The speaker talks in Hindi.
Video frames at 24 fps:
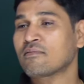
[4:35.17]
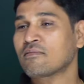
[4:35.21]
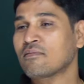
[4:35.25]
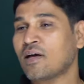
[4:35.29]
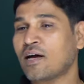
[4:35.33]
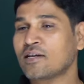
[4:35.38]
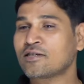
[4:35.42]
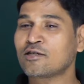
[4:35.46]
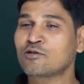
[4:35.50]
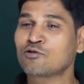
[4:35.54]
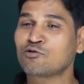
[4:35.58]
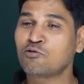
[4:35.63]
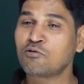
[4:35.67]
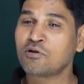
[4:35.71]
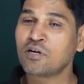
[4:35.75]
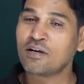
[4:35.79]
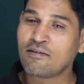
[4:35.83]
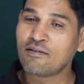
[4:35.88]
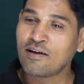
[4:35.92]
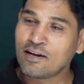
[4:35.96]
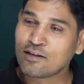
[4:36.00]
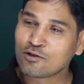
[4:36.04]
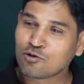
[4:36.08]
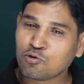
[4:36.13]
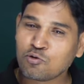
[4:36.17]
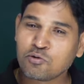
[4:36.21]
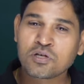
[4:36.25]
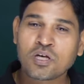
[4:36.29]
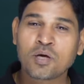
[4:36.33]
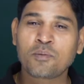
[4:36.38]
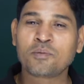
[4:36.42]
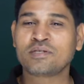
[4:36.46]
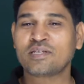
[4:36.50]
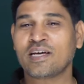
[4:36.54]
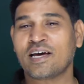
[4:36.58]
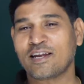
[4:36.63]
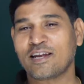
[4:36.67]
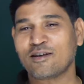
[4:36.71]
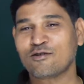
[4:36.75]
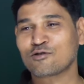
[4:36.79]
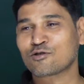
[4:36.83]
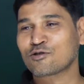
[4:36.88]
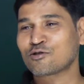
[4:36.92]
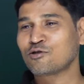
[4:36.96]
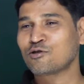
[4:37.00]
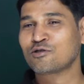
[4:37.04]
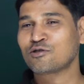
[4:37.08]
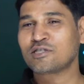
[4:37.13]
अच्छा सुनने वाले सुन के भी जा रहे हैं
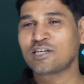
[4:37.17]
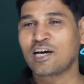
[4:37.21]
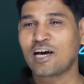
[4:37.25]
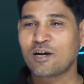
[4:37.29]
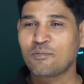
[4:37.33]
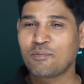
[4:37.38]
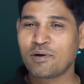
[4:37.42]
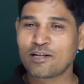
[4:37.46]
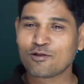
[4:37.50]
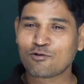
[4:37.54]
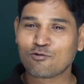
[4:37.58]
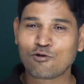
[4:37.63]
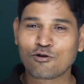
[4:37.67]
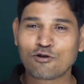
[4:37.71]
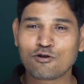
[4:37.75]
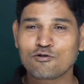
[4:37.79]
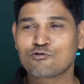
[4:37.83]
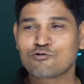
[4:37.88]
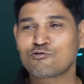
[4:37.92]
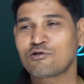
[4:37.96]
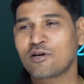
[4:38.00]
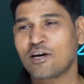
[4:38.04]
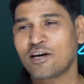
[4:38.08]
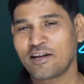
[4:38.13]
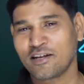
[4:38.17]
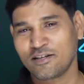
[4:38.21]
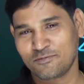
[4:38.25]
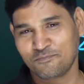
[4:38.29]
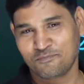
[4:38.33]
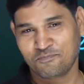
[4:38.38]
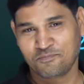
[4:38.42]
उसको चार बात और नहीं सुना रहे